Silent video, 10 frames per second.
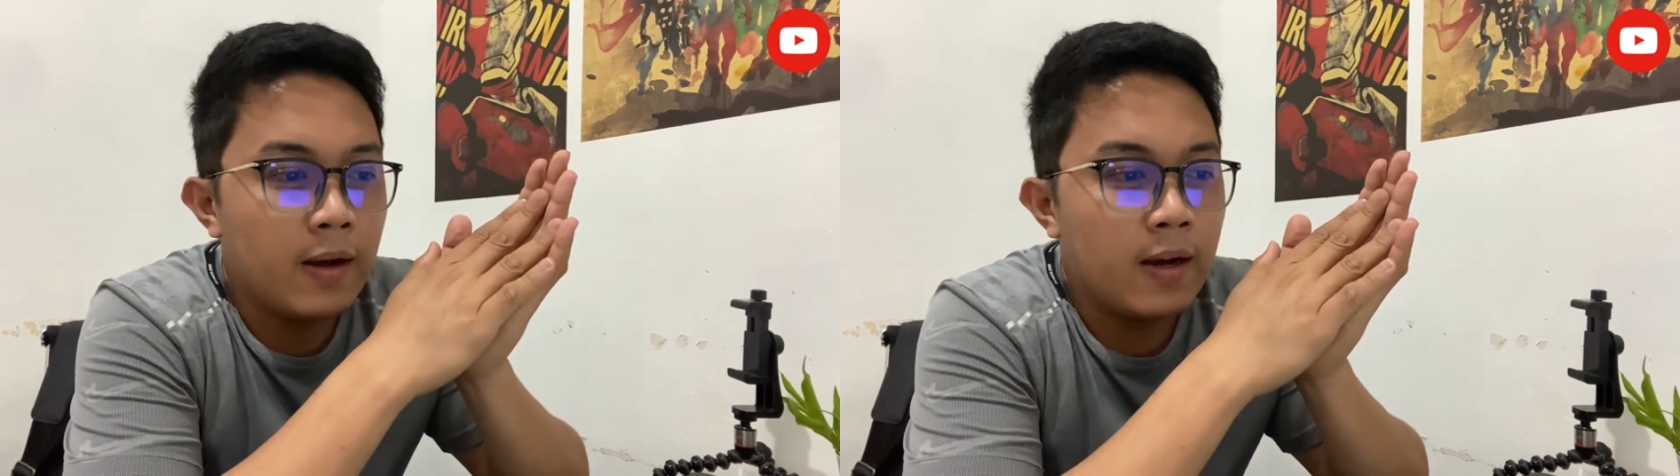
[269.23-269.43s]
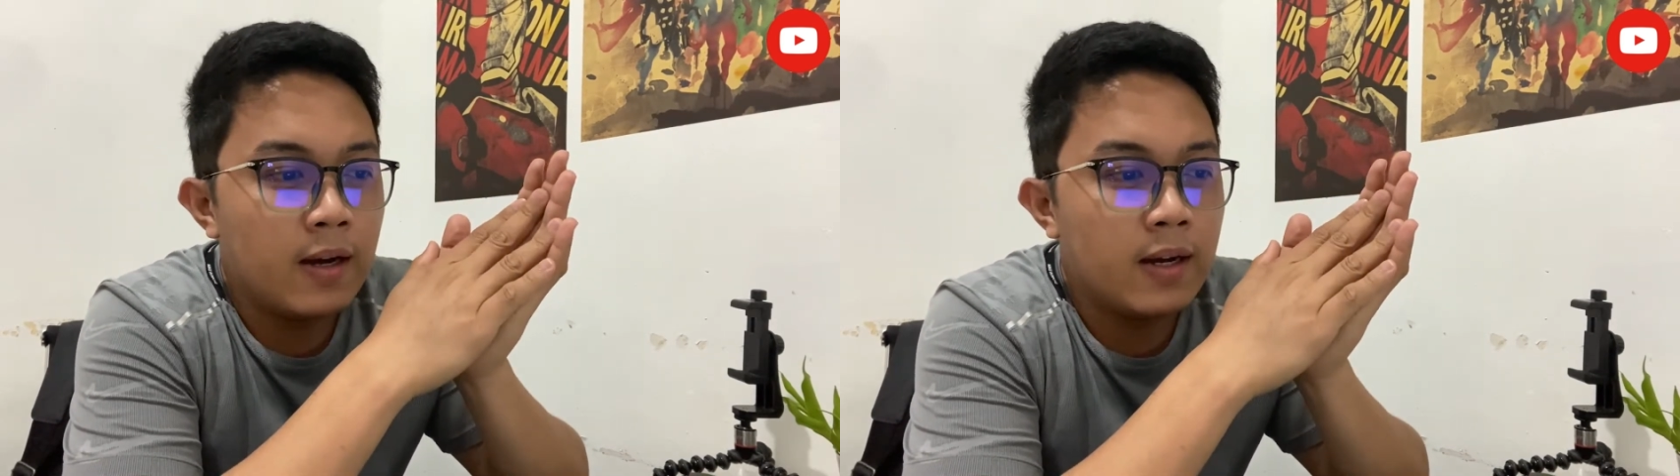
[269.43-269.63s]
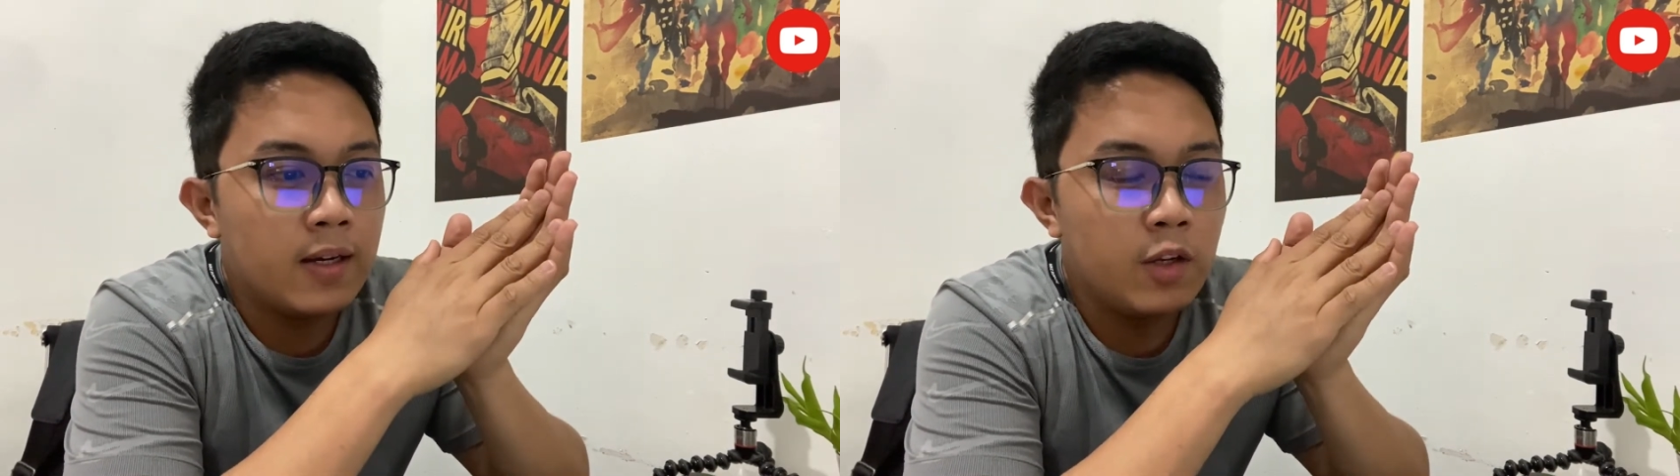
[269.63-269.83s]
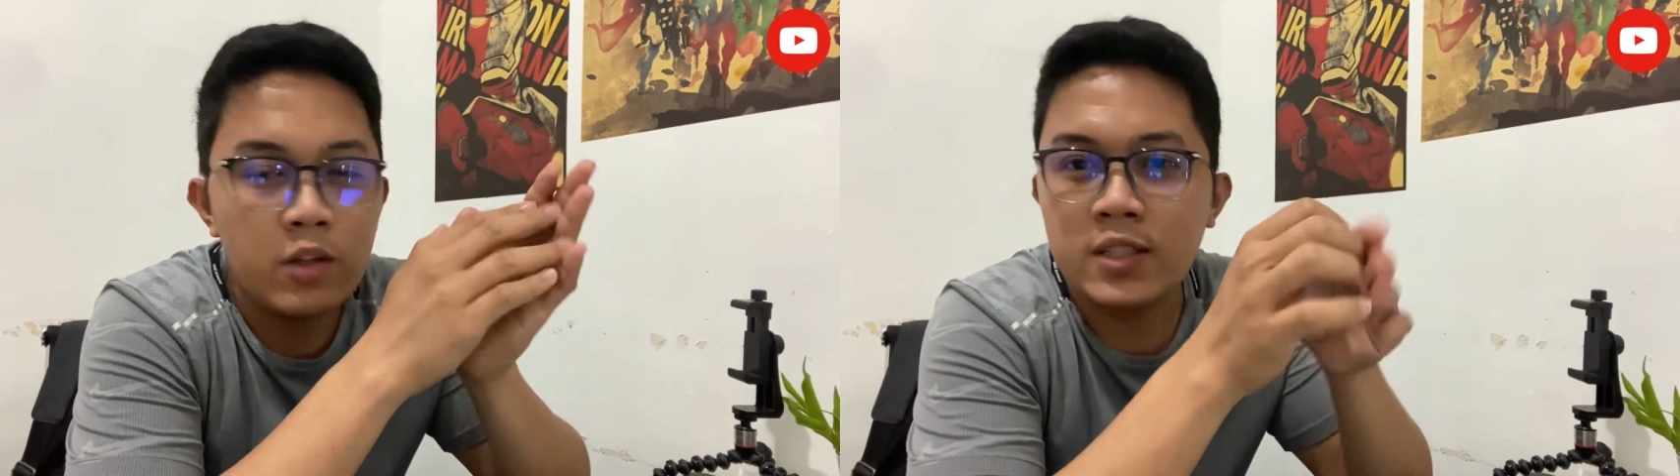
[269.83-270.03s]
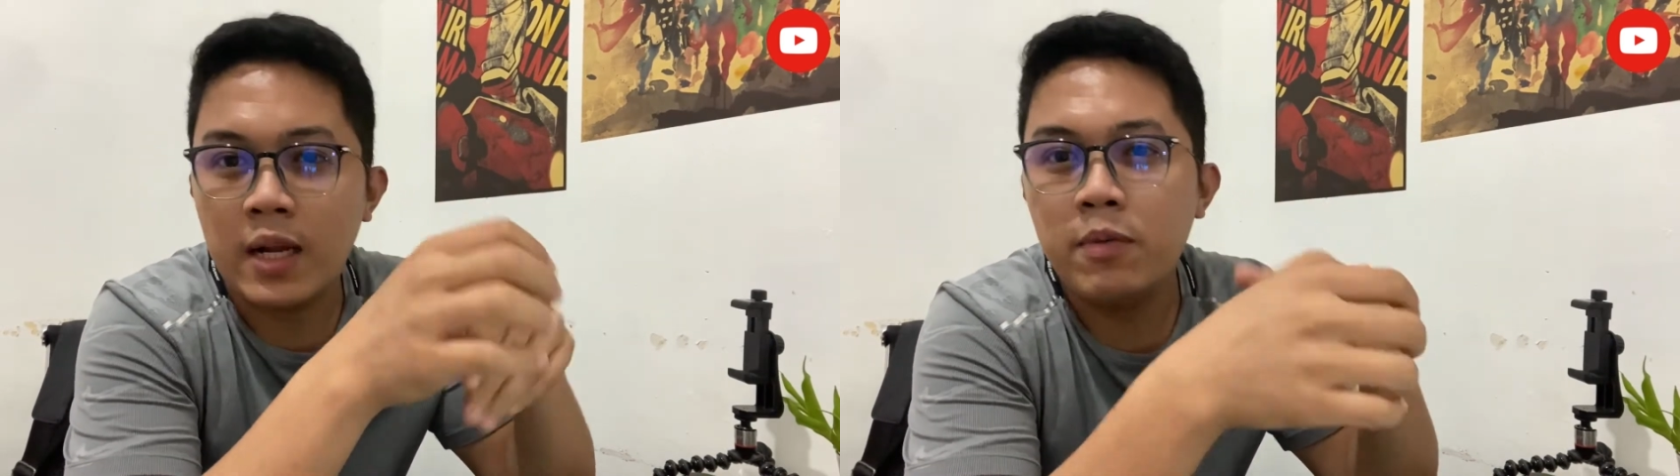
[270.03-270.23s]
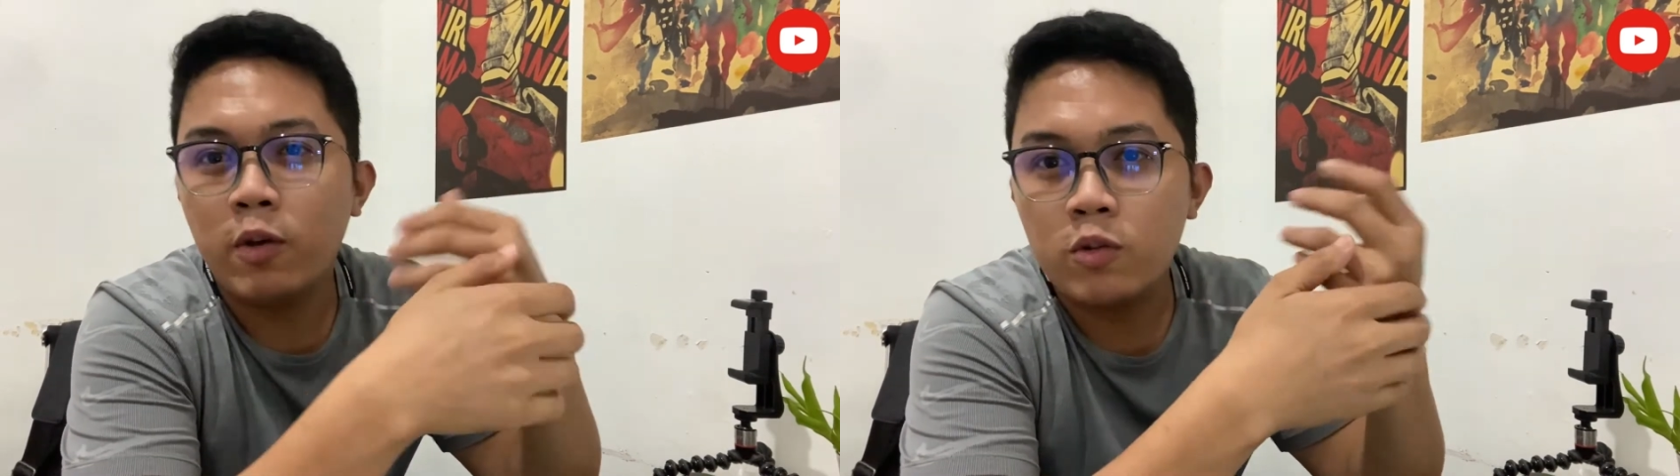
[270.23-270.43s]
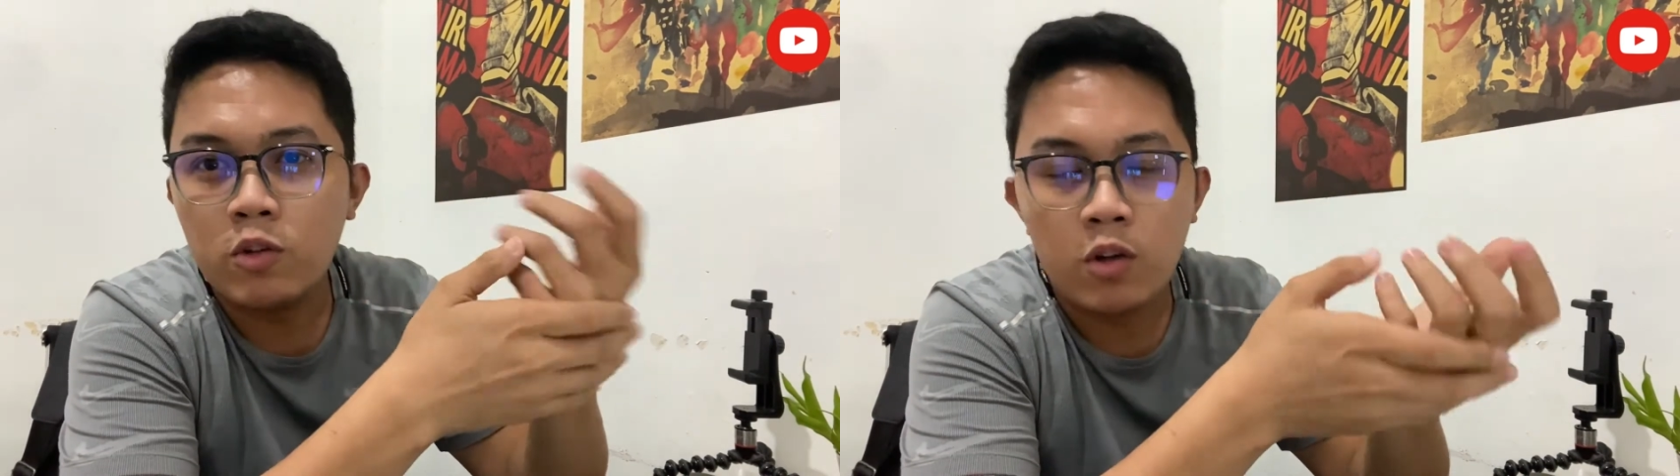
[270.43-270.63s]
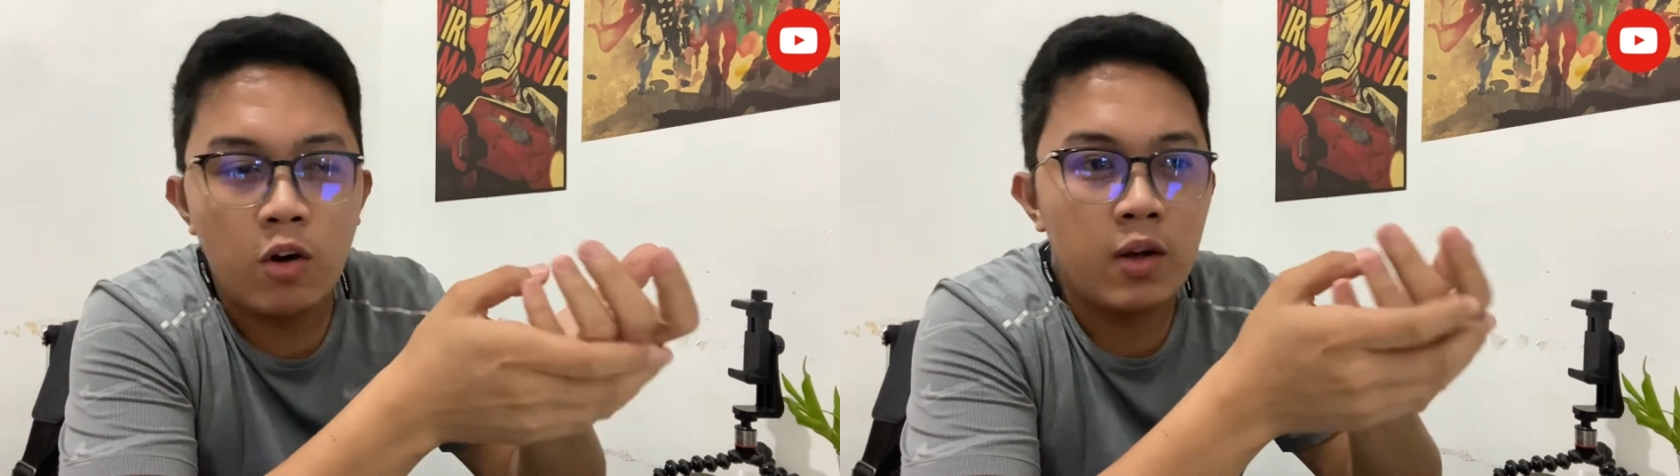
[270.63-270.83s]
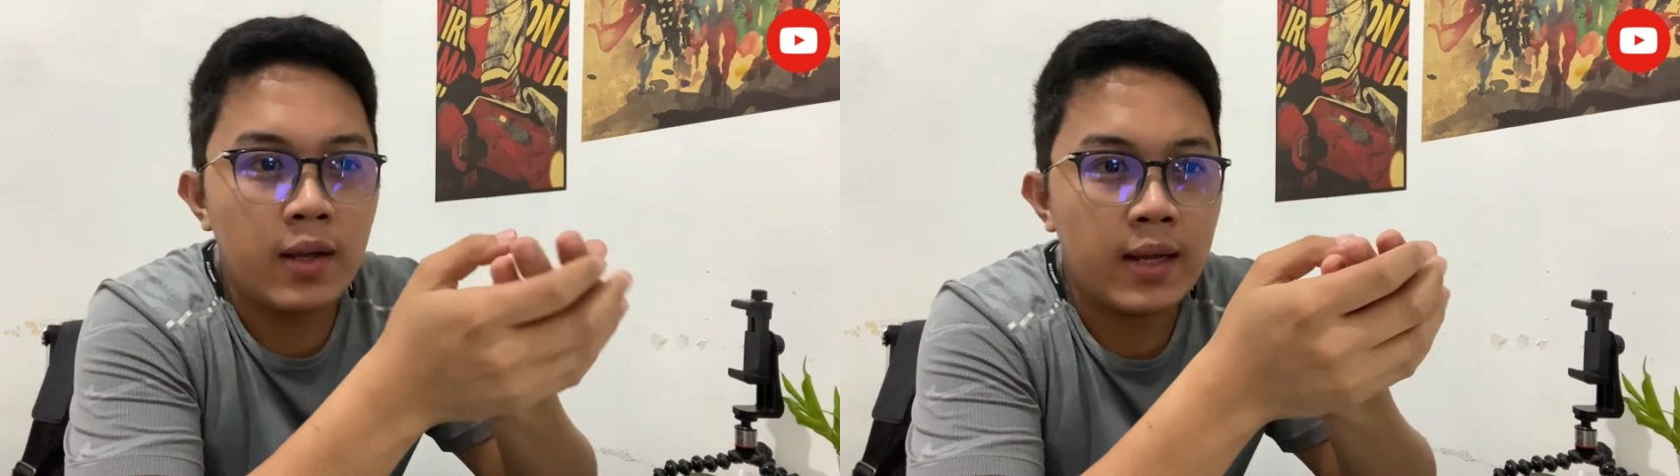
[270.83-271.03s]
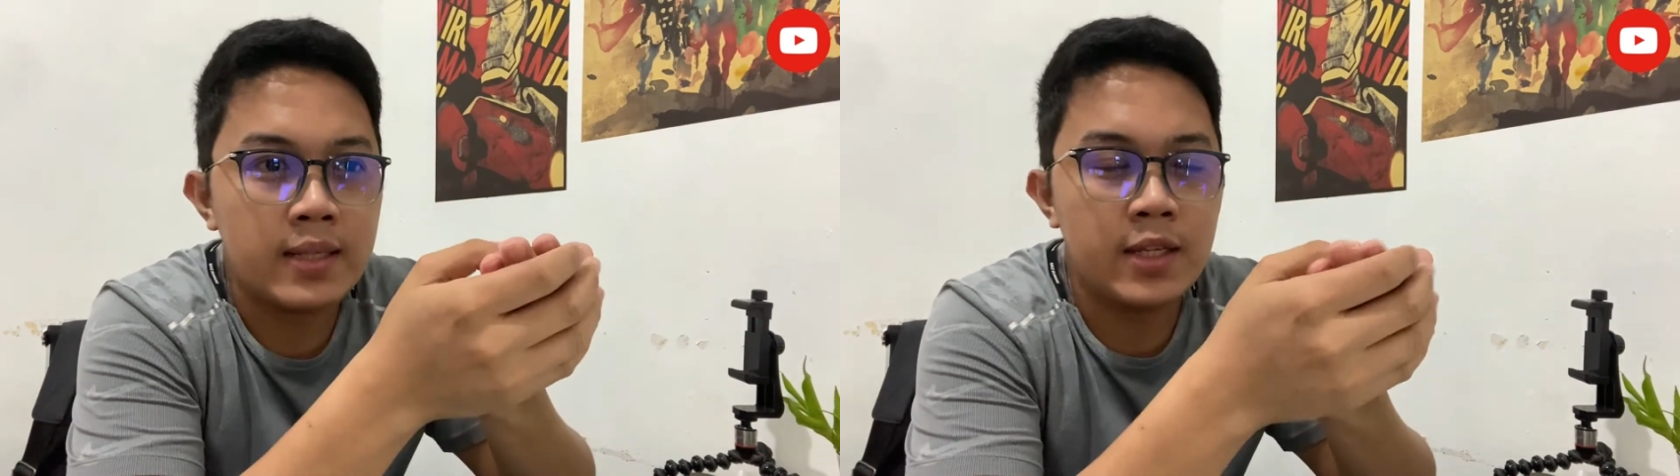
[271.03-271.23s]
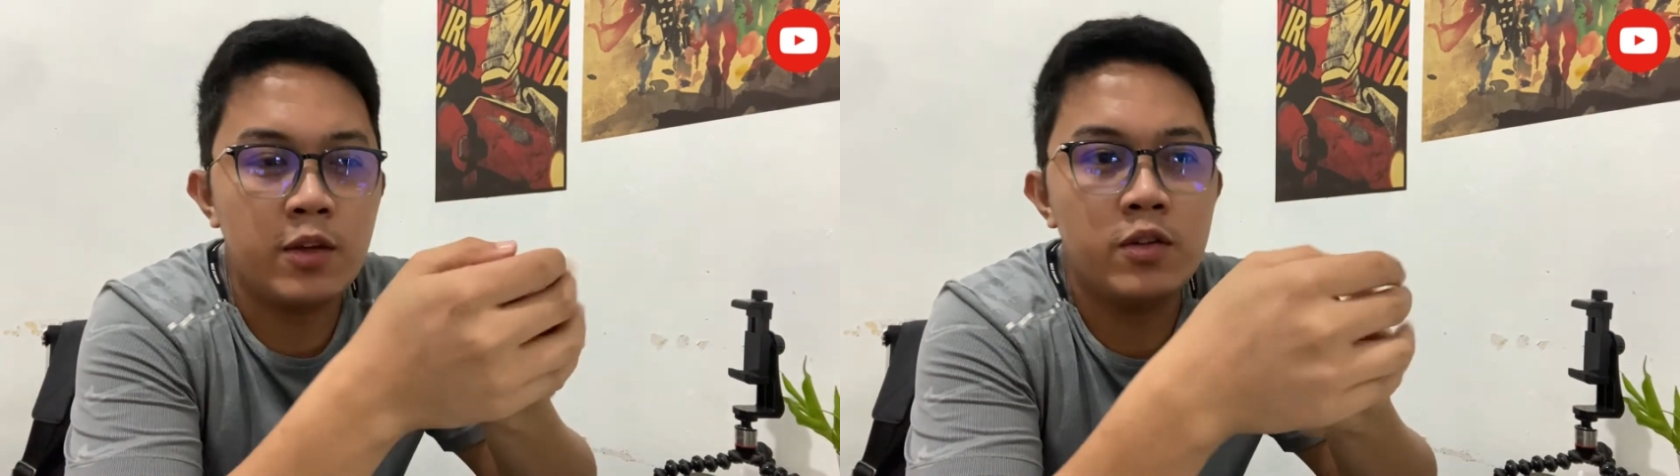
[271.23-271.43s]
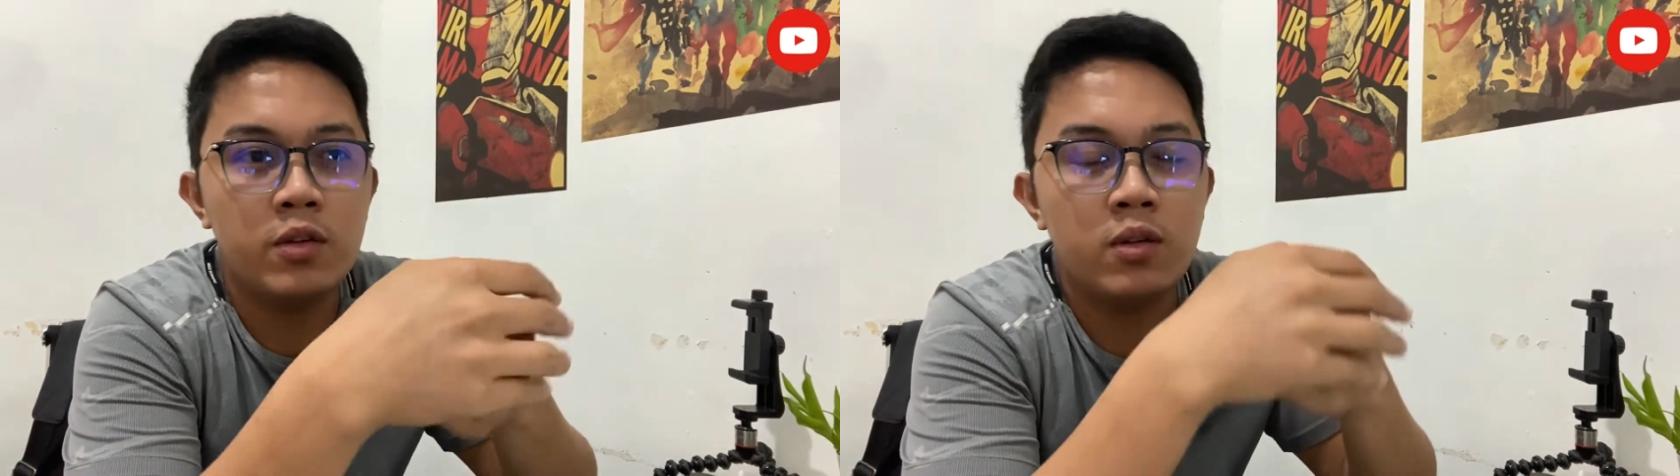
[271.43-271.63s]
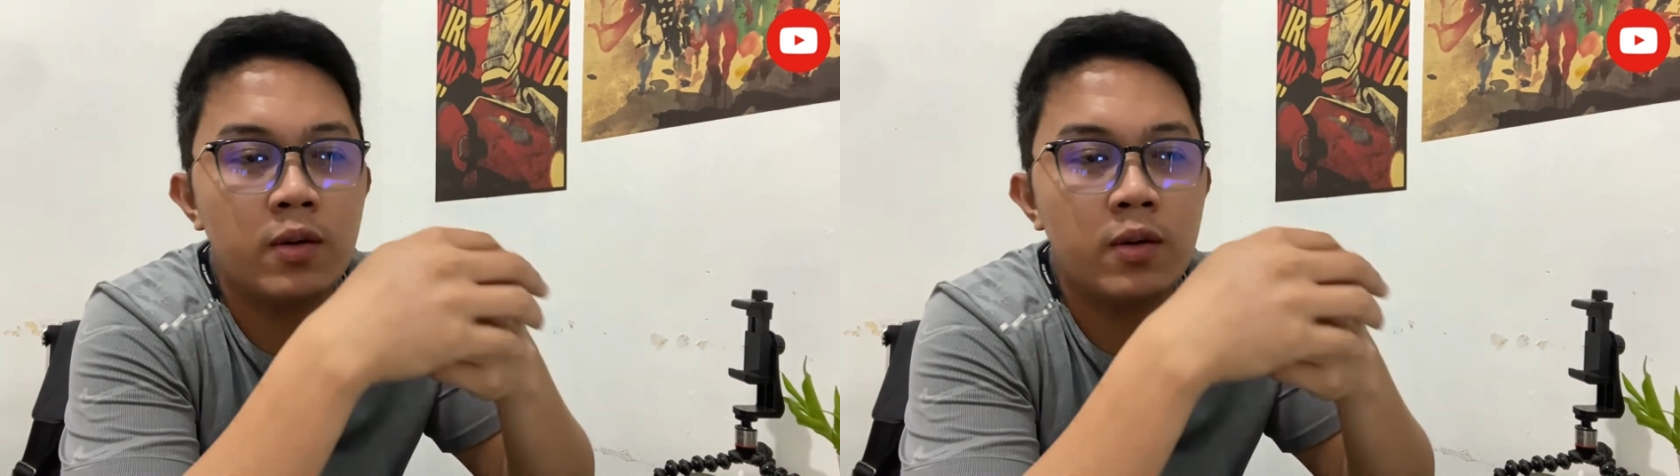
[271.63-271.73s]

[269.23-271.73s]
Uh, yun, sinabi ko yung totoo kasi yun yung